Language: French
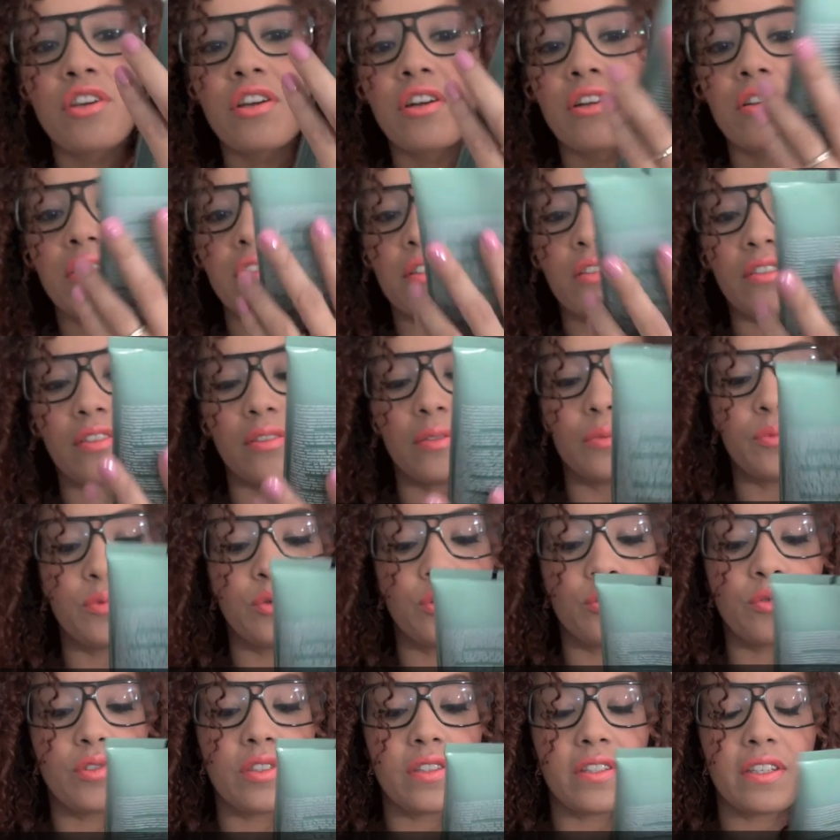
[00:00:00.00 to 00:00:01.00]
Curls
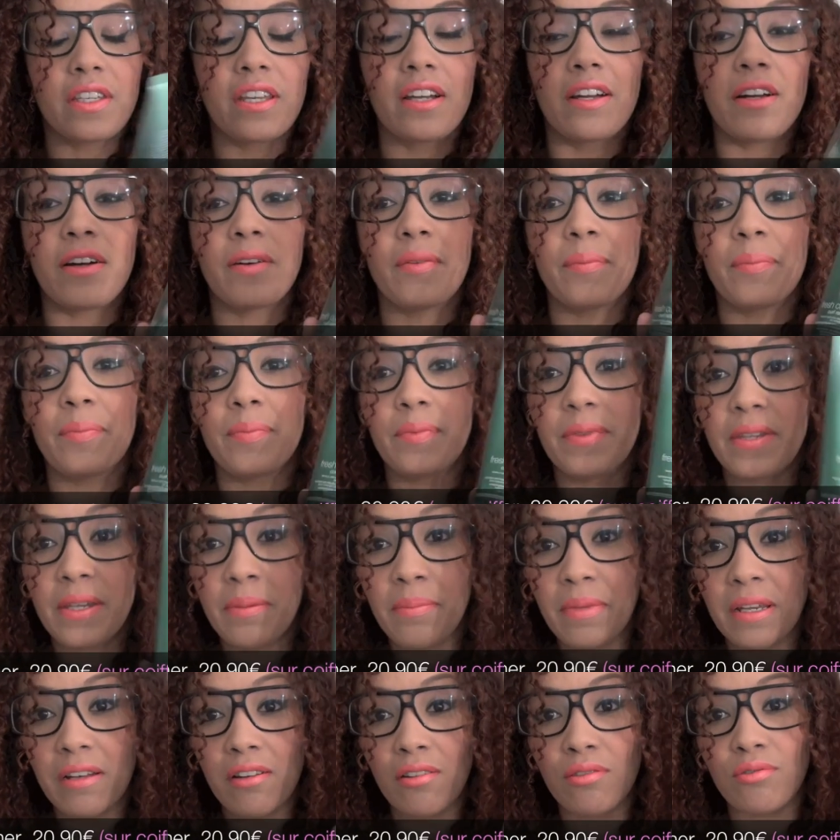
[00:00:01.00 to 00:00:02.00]
donc c'est un
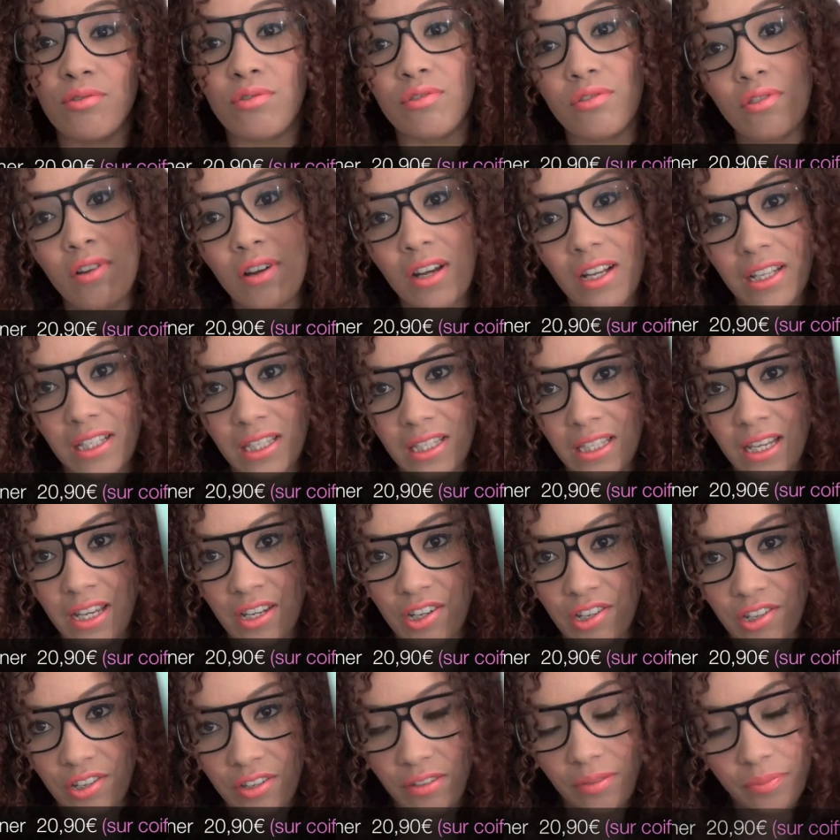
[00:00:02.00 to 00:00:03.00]
démêlant sans
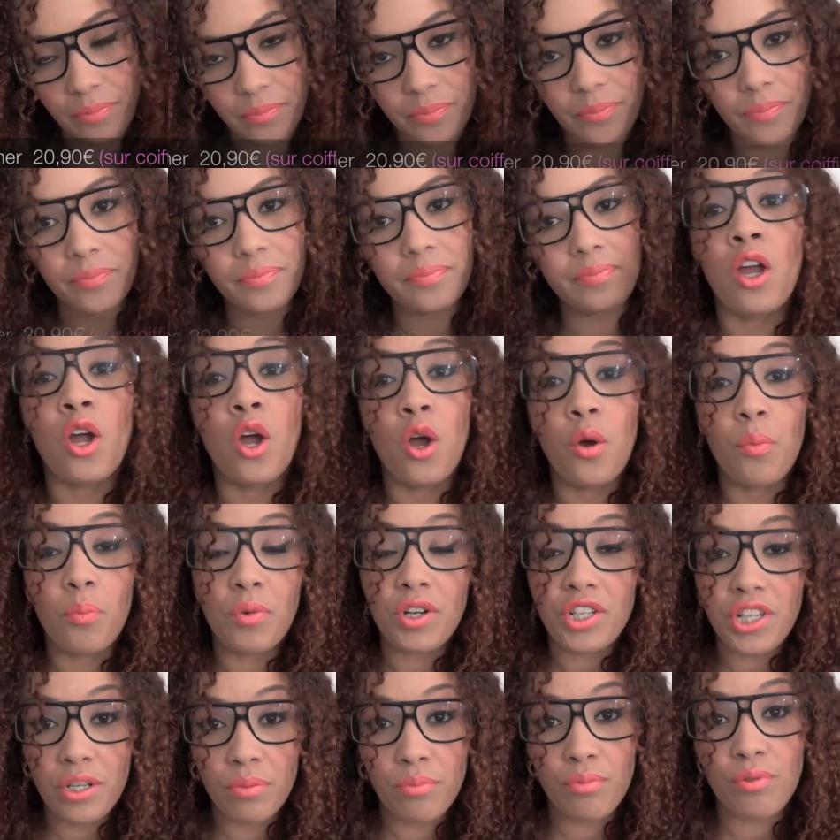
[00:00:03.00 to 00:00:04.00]
rinçage
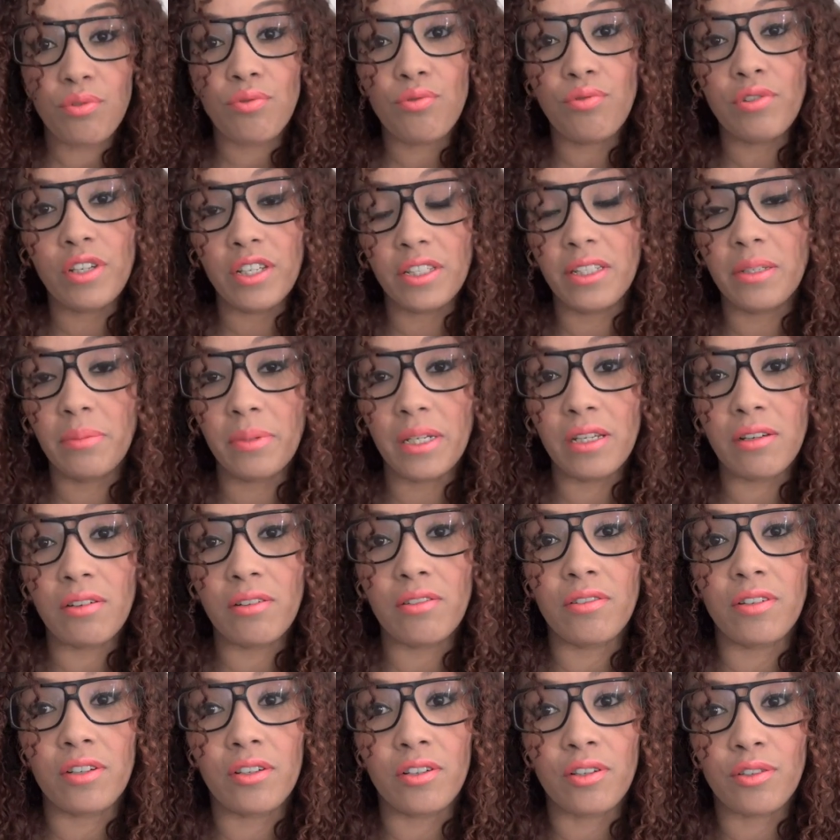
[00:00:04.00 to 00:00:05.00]
moi j'aime beaucoup les
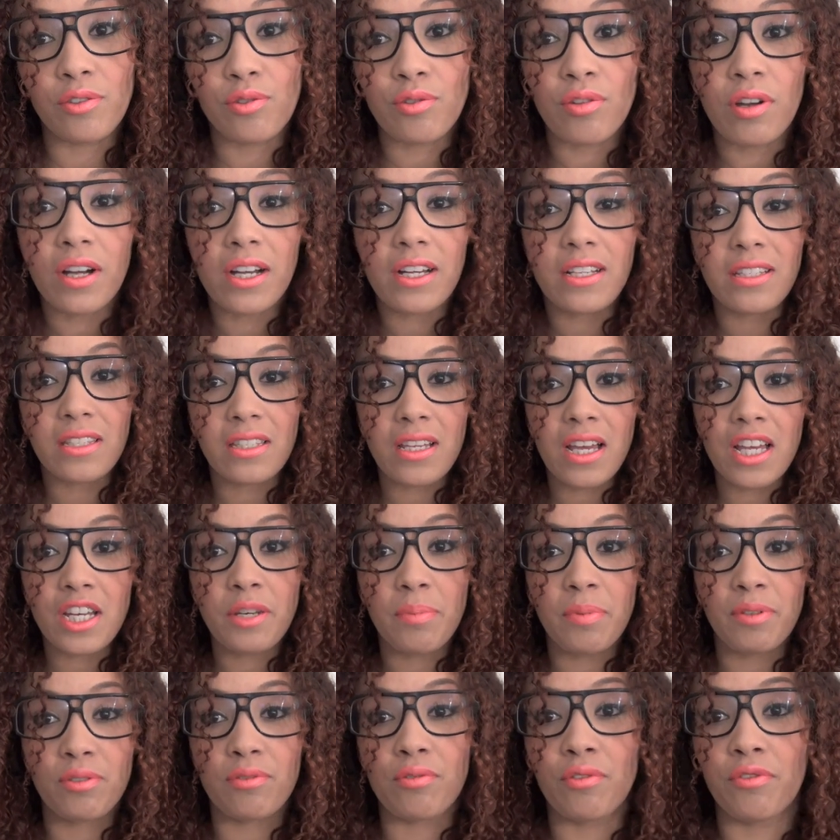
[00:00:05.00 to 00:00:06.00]
démêlants euh, sans
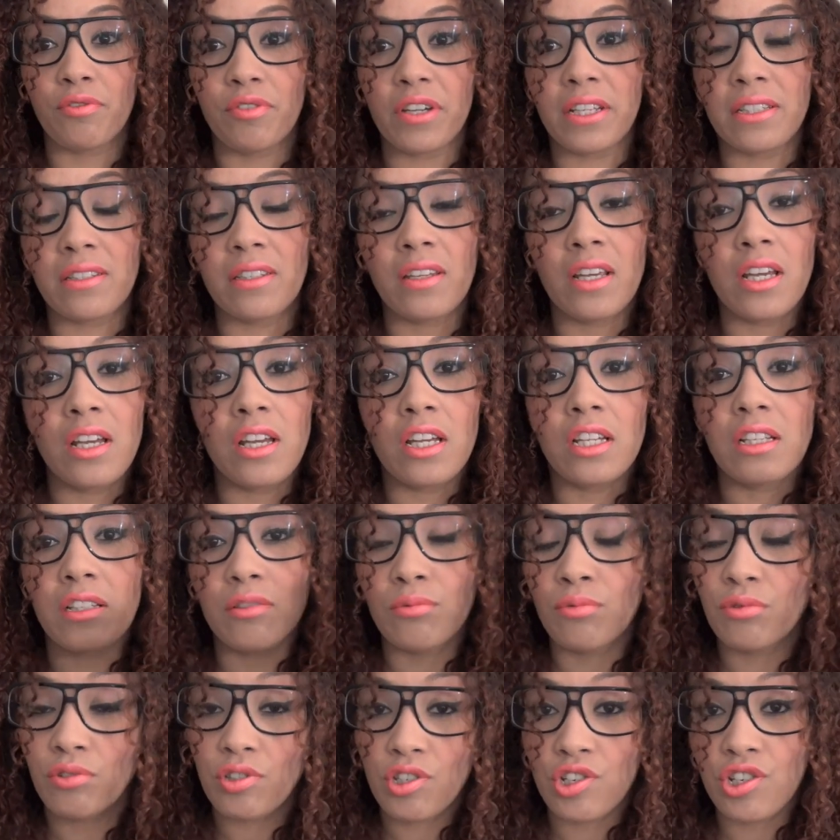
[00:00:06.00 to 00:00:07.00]
rinçage parce qu'en fait,
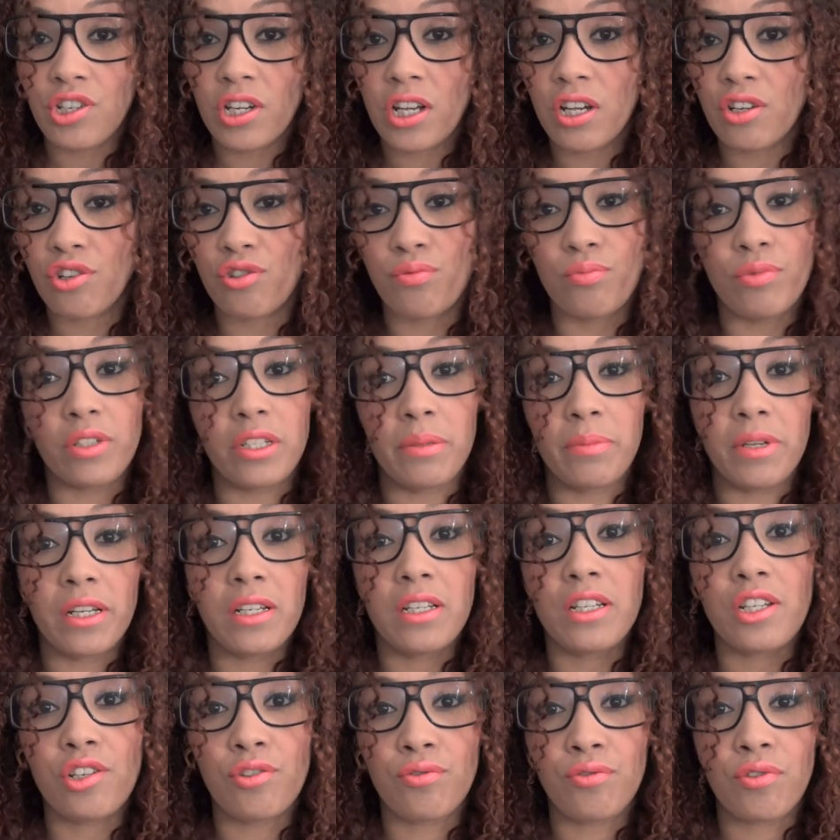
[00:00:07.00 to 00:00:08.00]
donc déjà je me
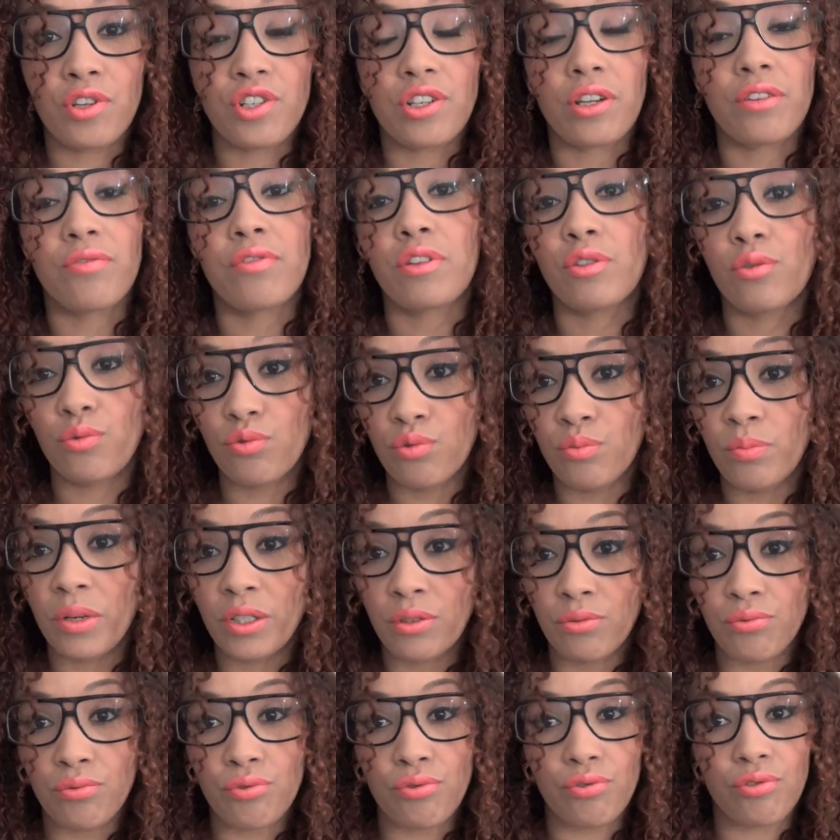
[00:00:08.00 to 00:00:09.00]
démêle les cheveux à chaque fois sous
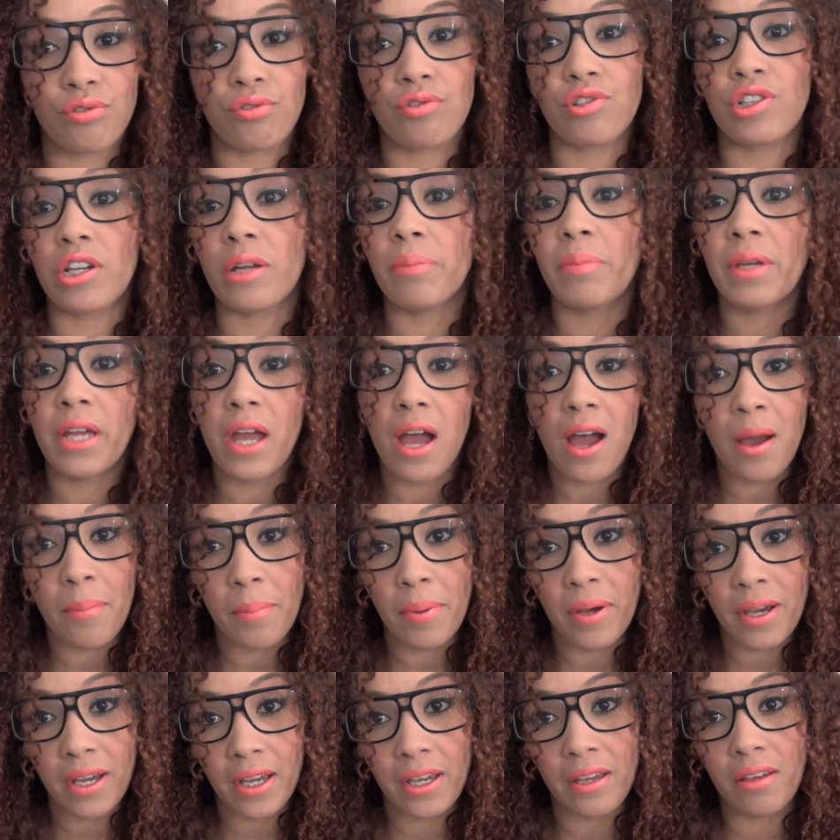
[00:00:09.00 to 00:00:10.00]
ma douche, jamais
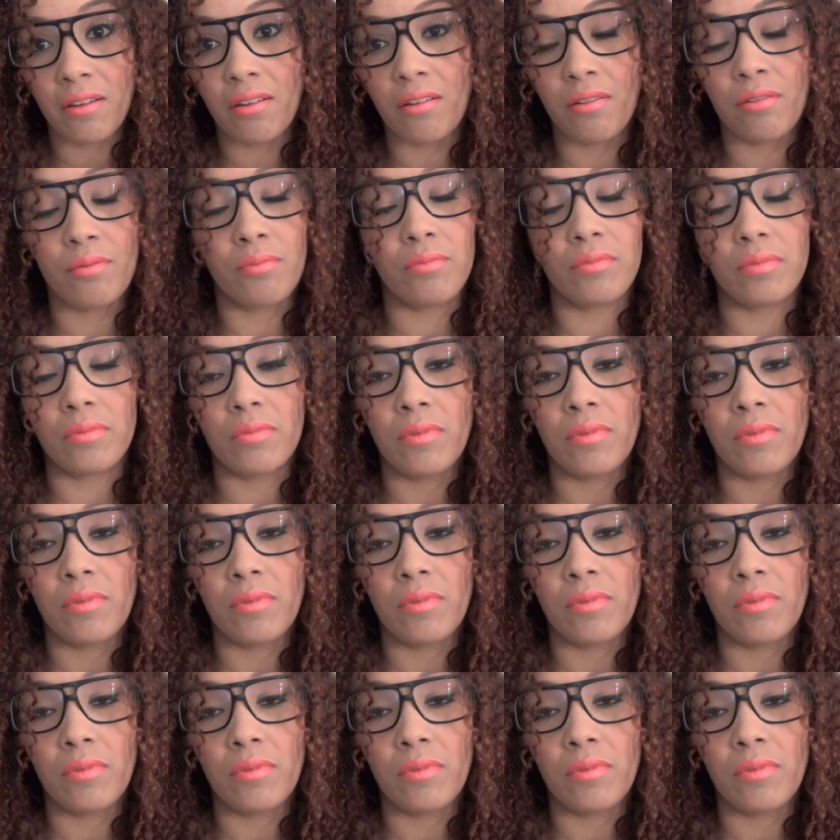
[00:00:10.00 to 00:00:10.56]
après euh,